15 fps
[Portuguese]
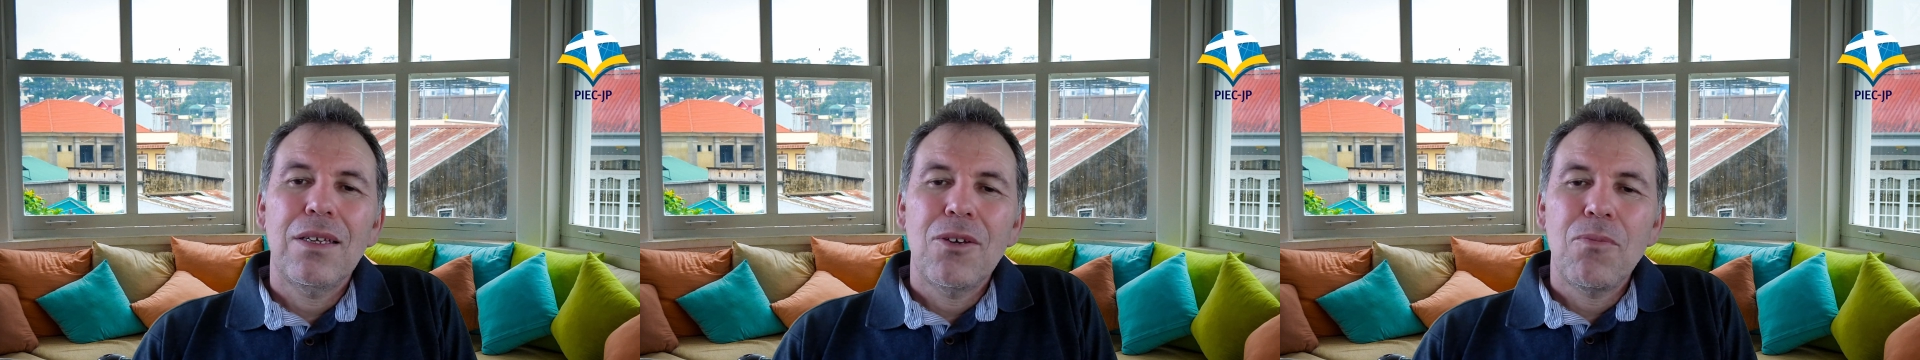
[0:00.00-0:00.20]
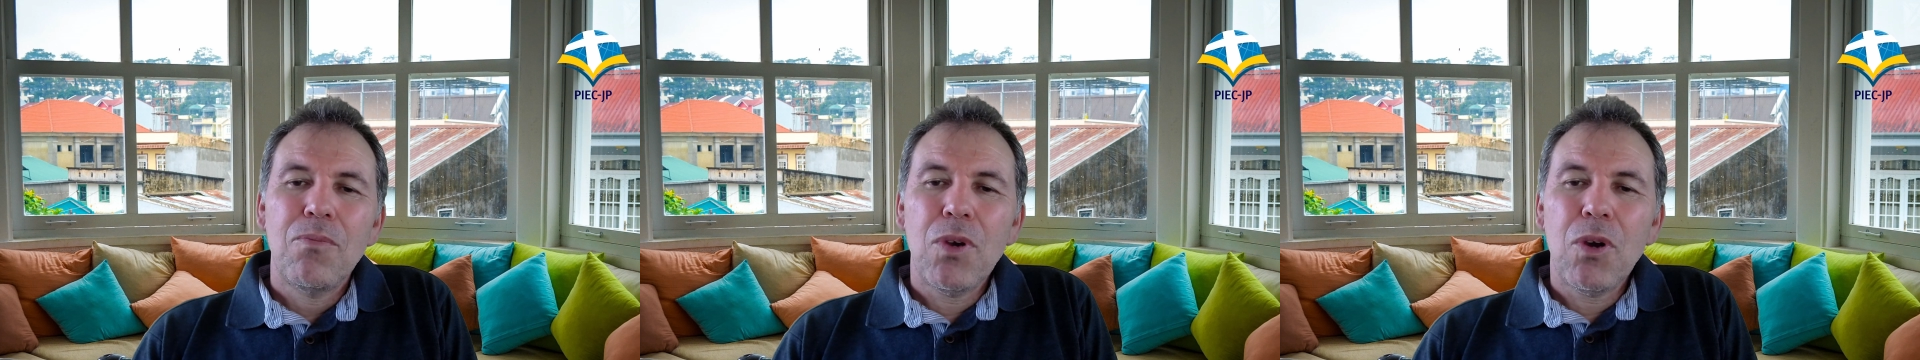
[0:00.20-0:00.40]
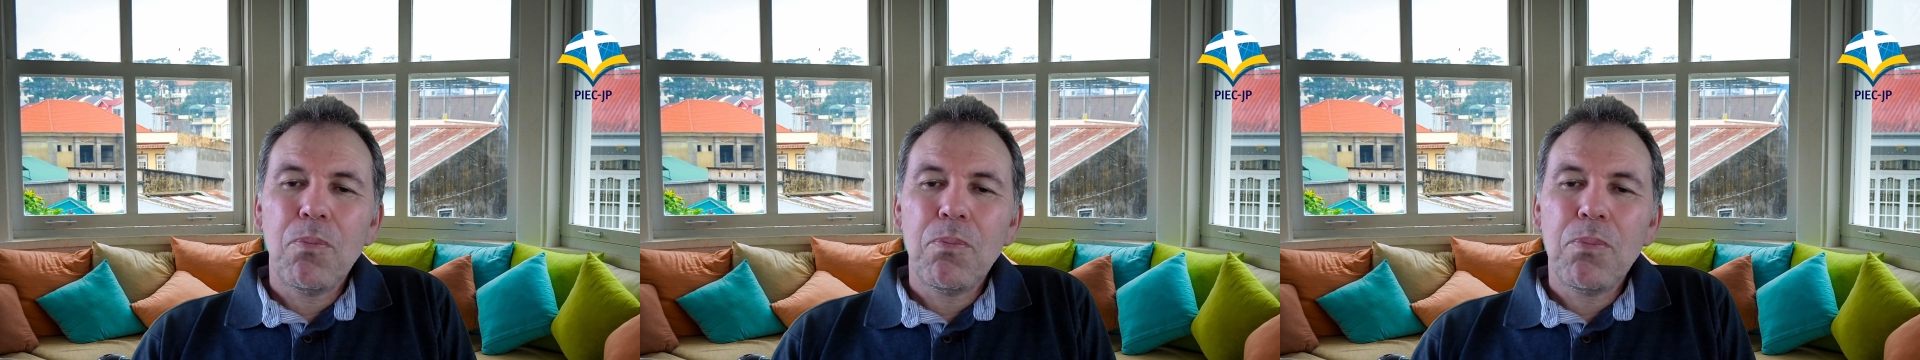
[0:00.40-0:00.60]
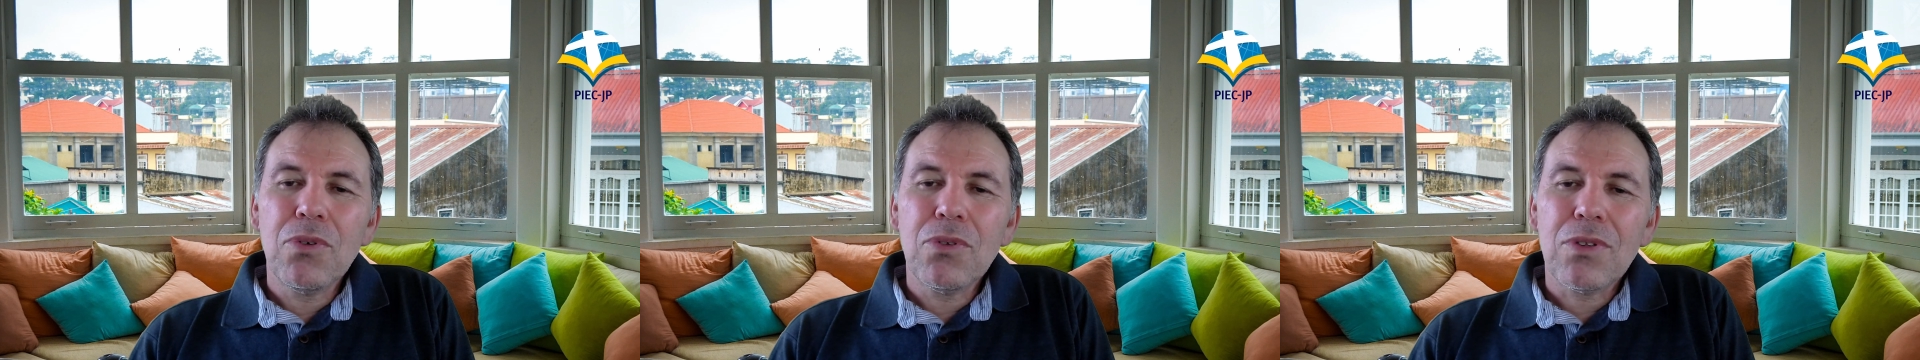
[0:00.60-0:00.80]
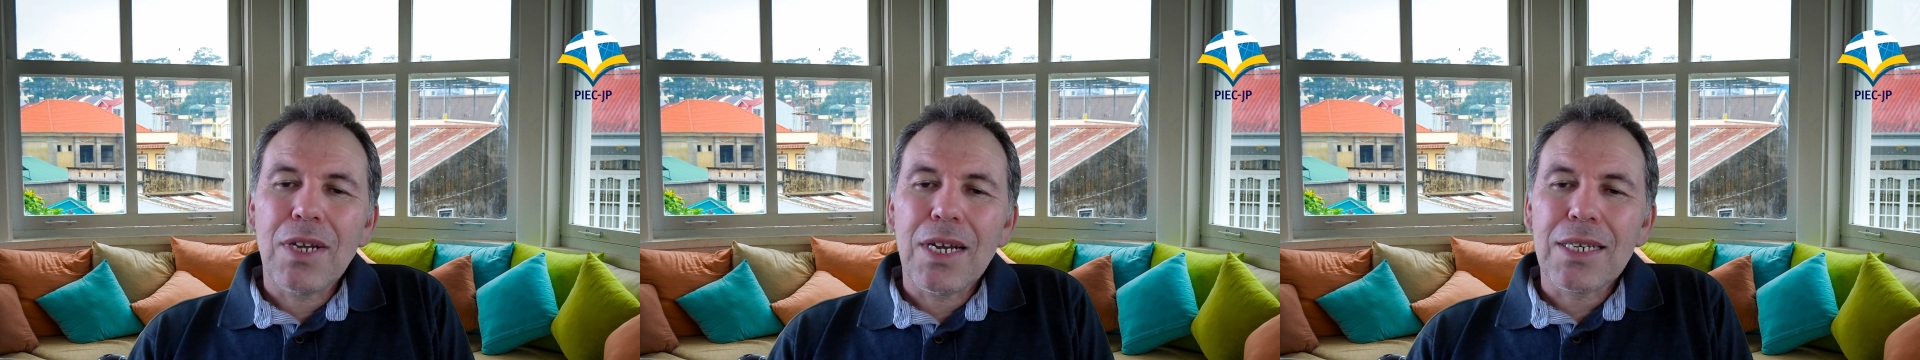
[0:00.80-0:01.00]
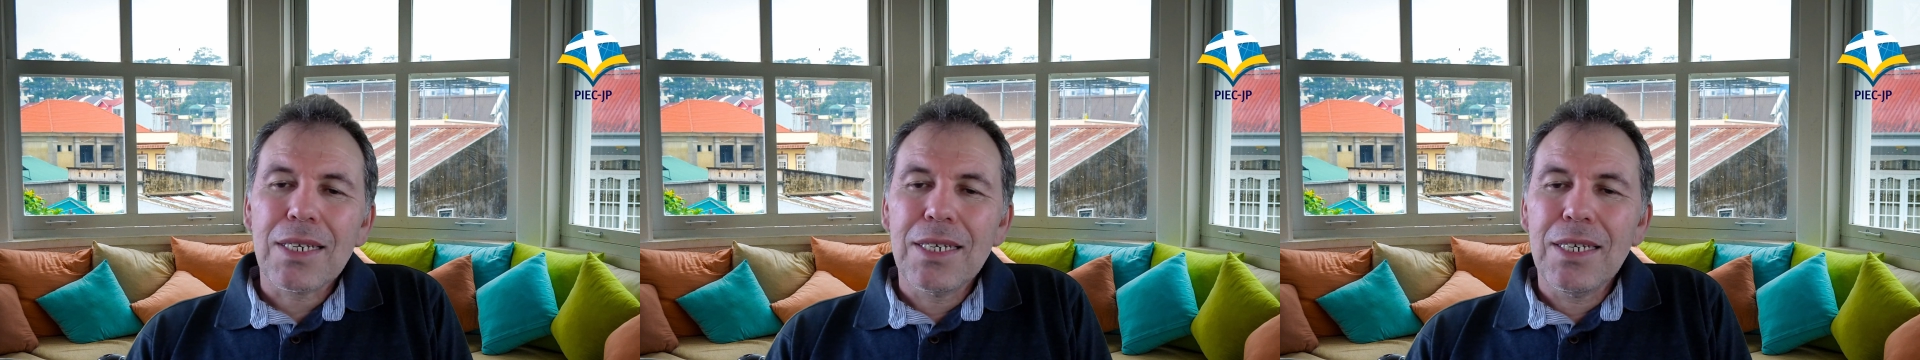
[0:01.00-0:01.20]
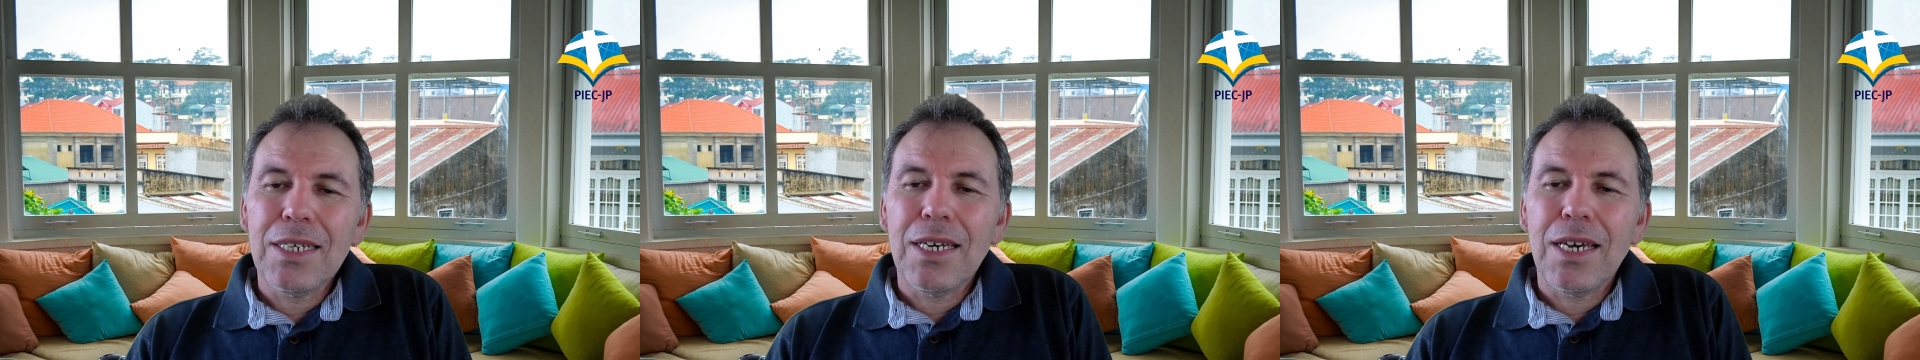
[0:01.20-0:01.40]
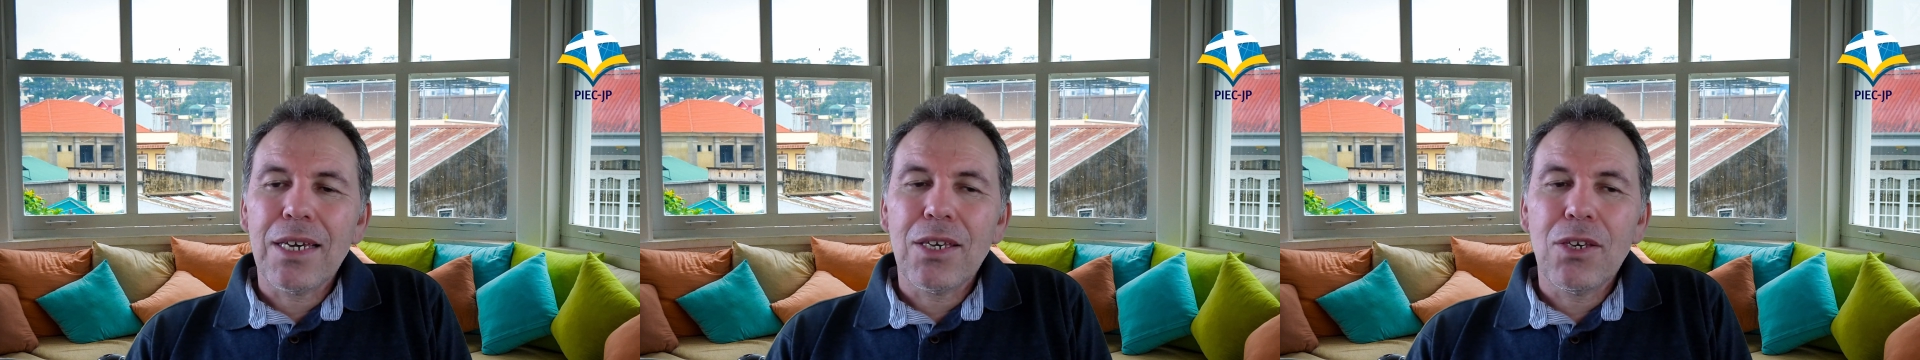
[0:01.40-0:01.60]
Meu ponto
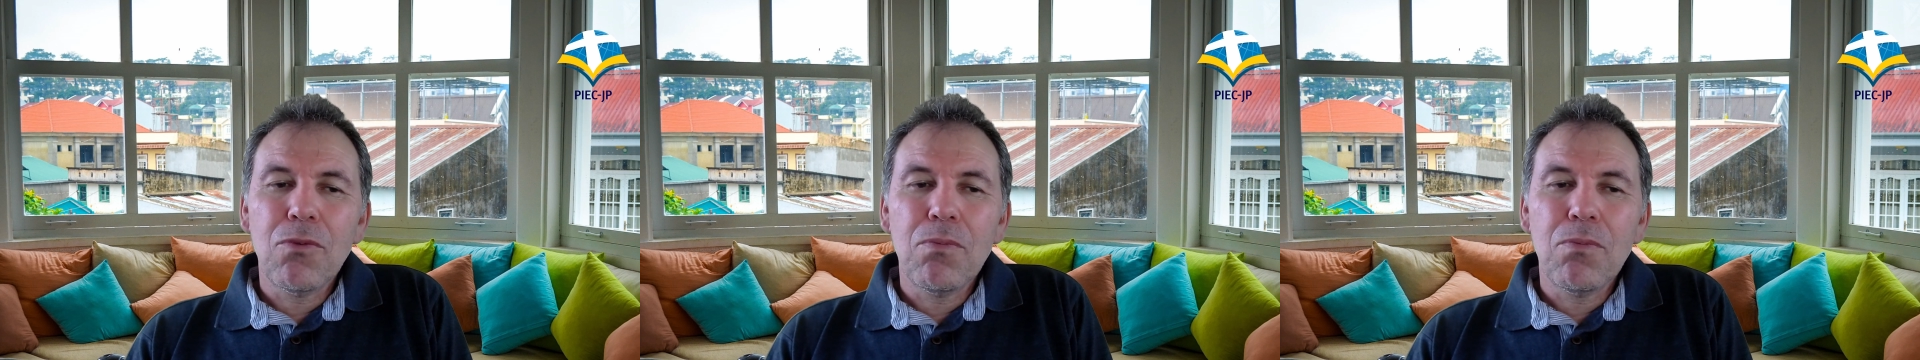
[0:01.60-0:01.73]
aqui é que o